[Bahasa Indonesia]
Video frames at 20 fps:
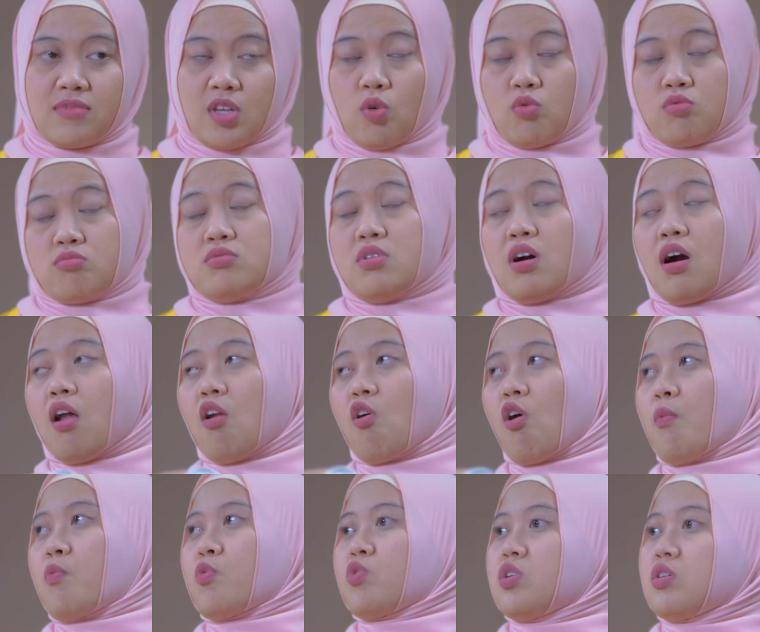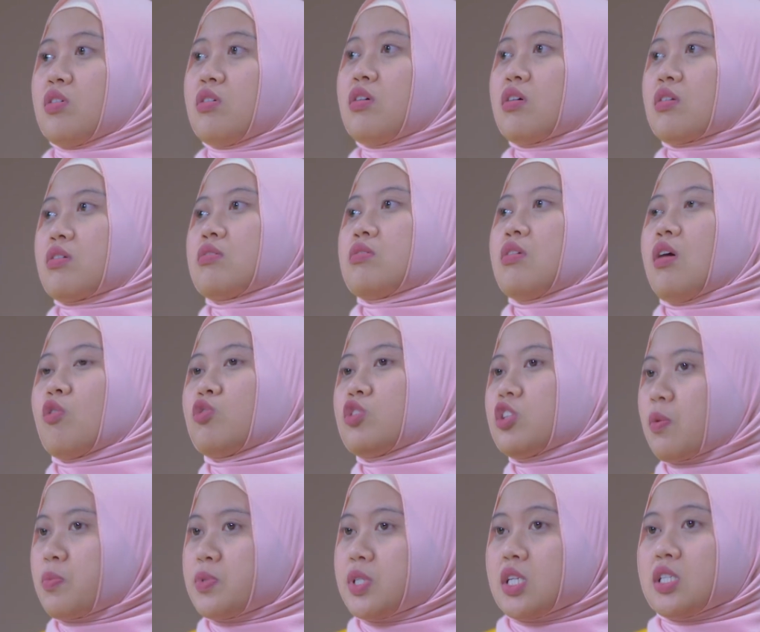ya udah kalau nggak mau denger, aku
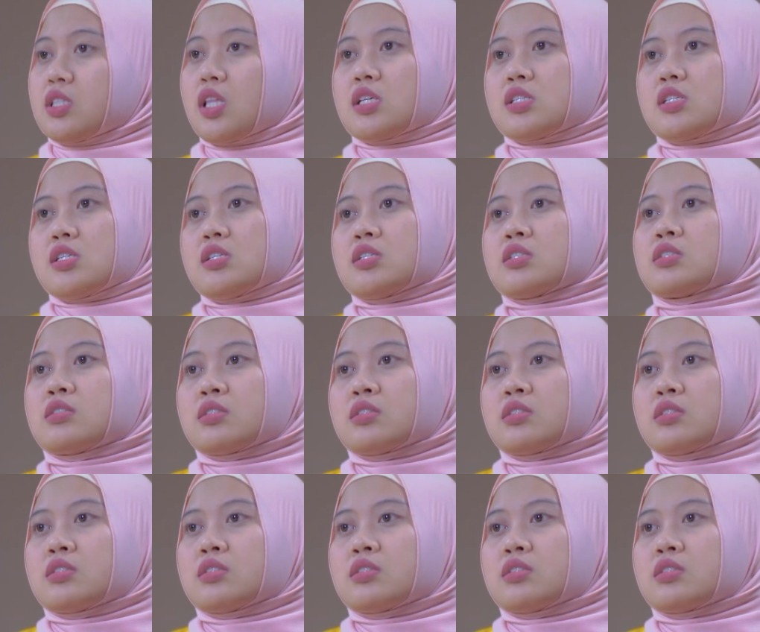tetap cerita sih.